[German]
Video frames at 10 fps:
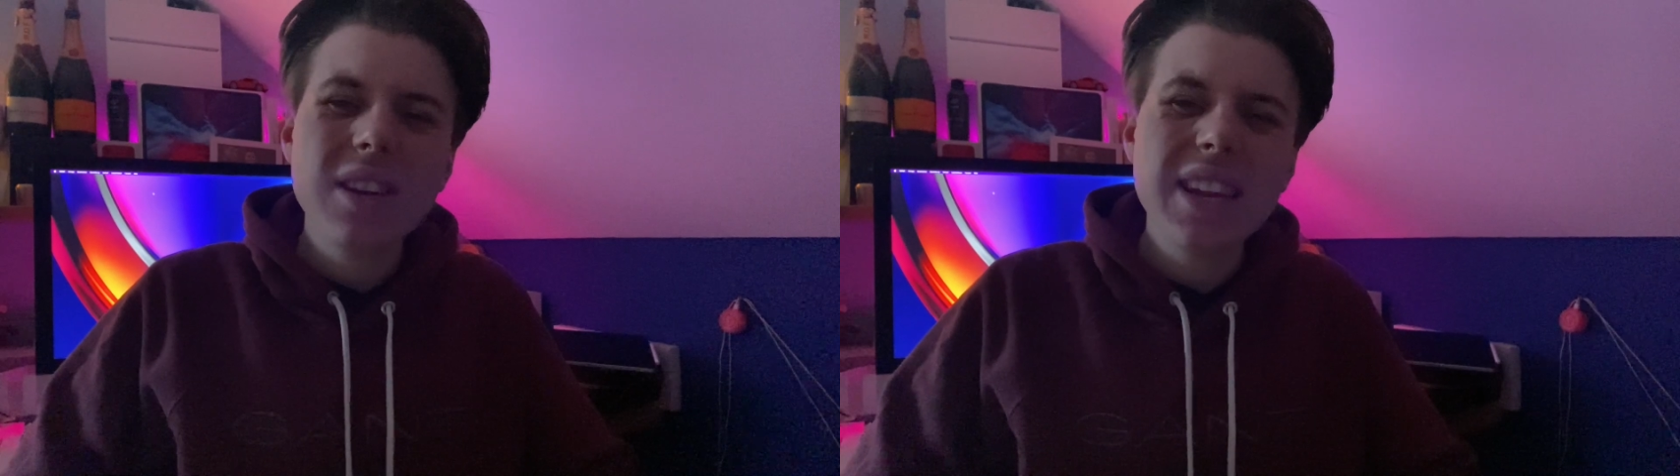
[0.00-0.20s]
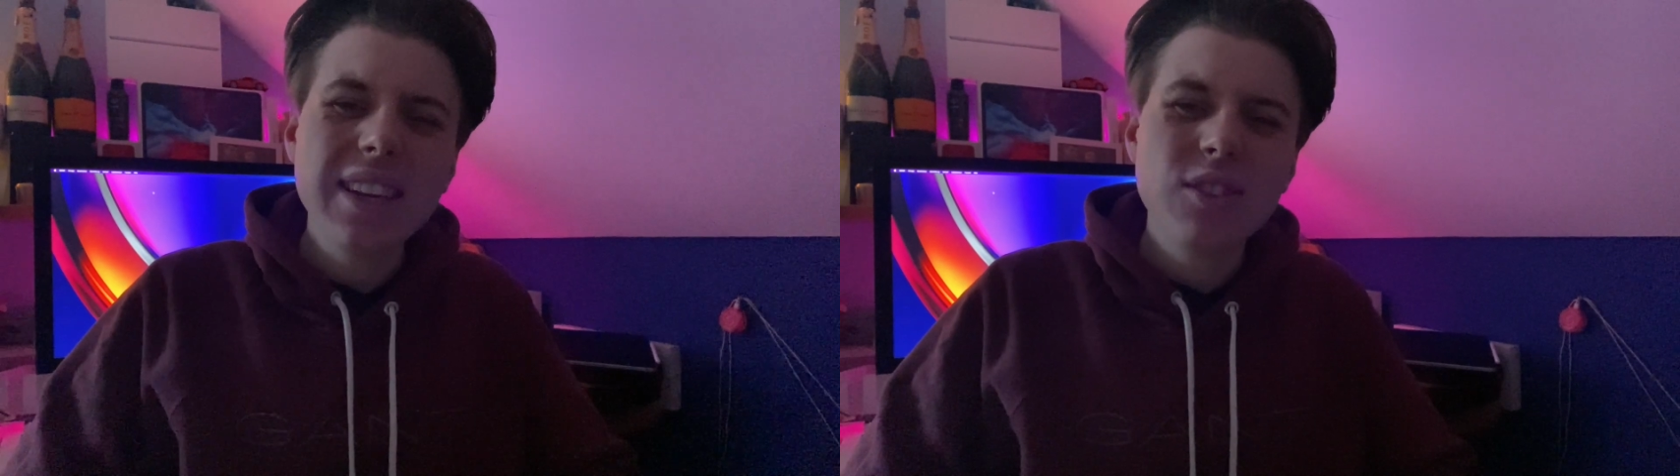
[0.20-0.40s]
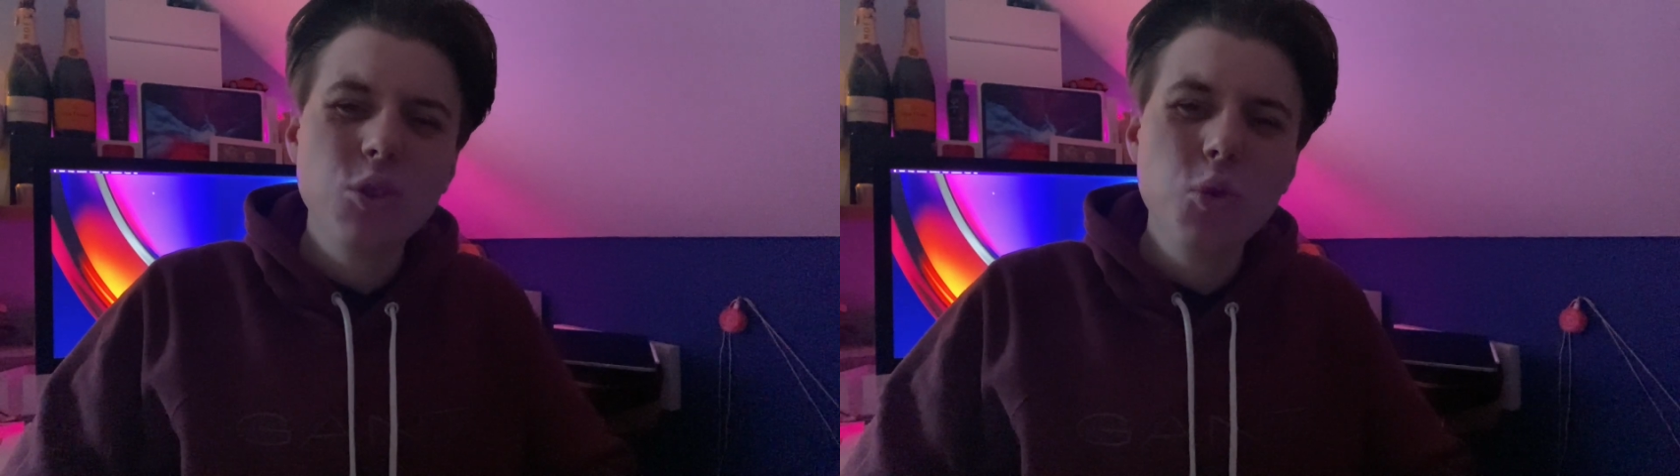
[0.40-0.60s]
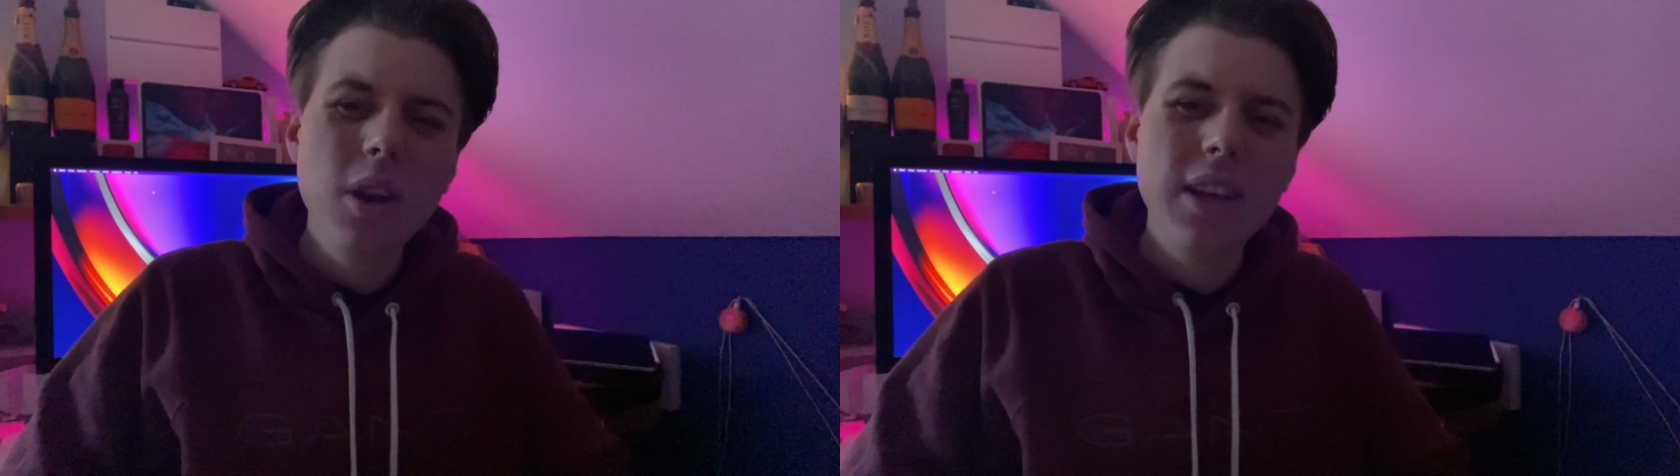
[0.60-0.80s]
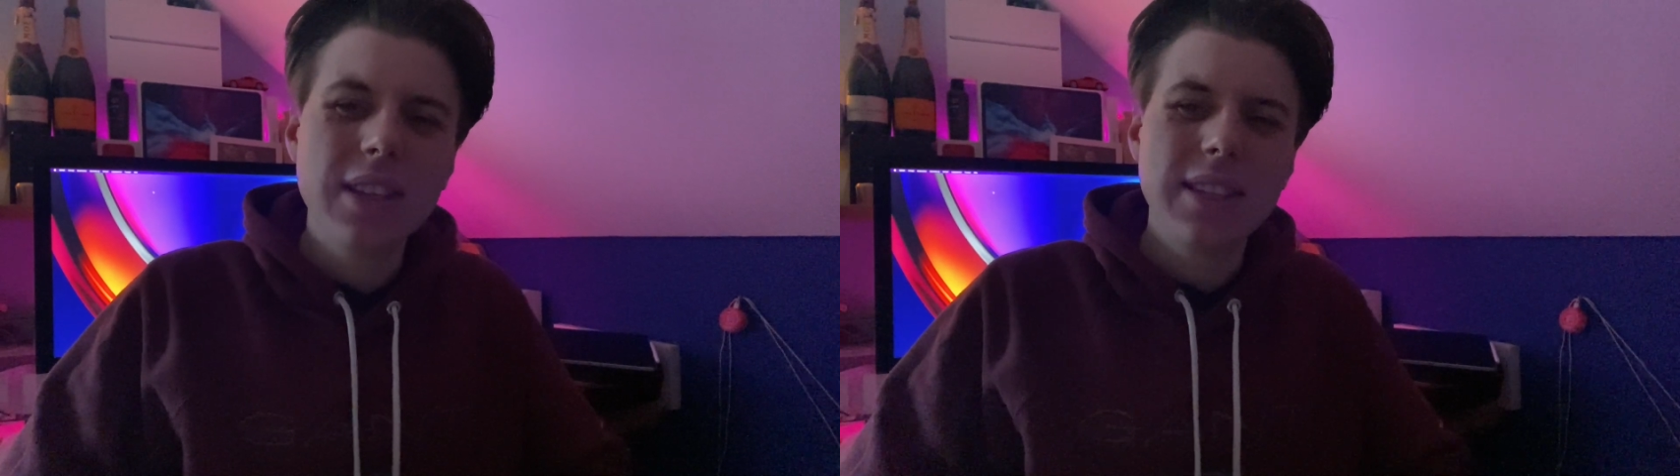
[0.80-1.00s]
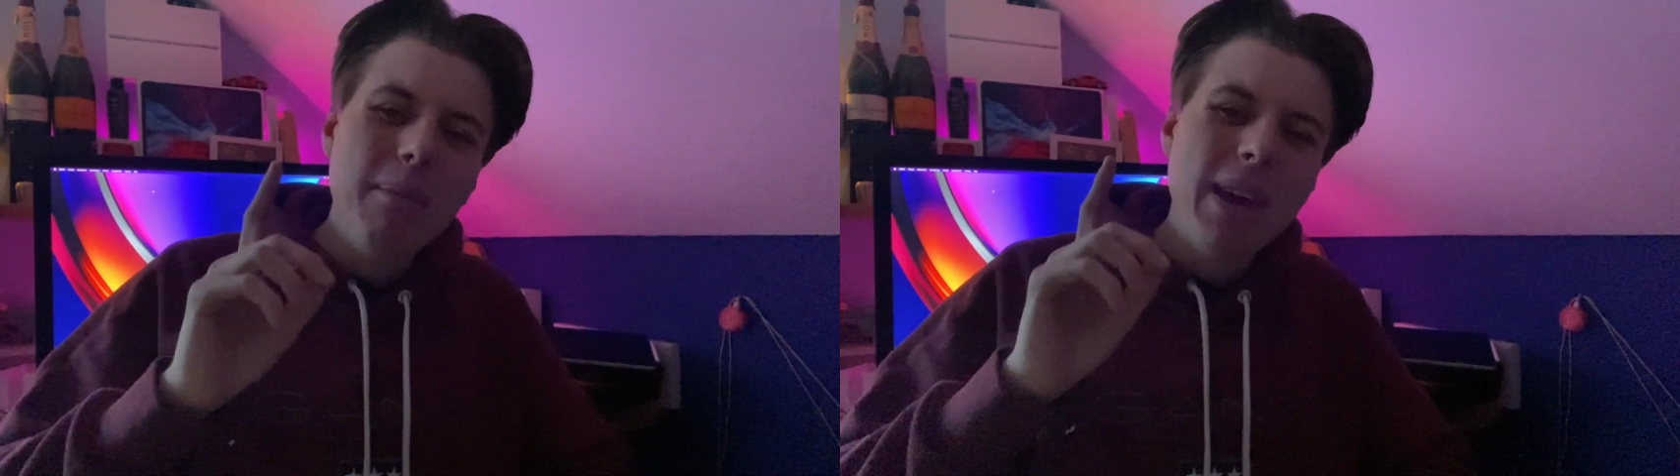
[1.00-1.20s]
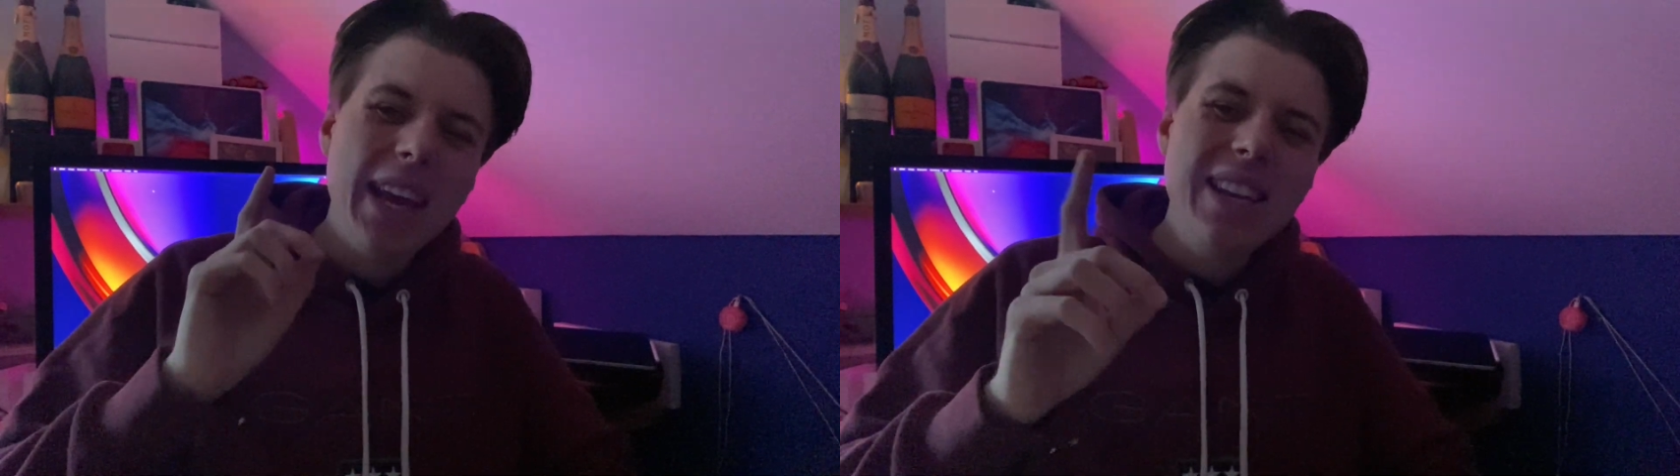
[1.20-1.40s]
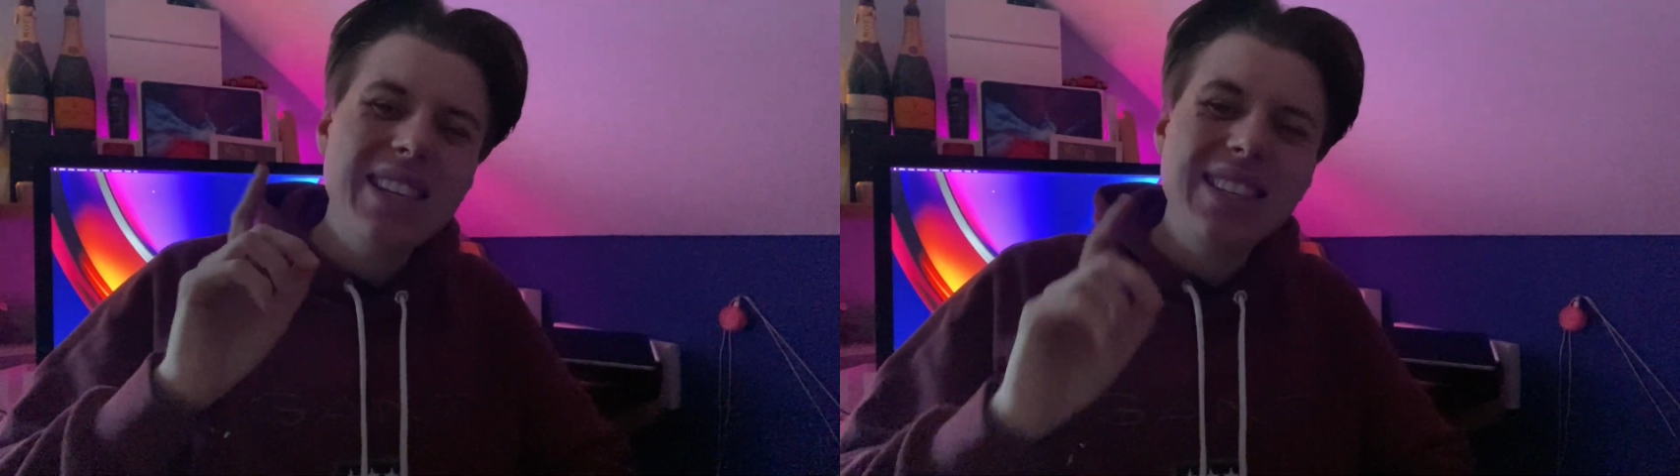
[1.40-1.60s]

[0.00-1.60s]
natürlich, Ende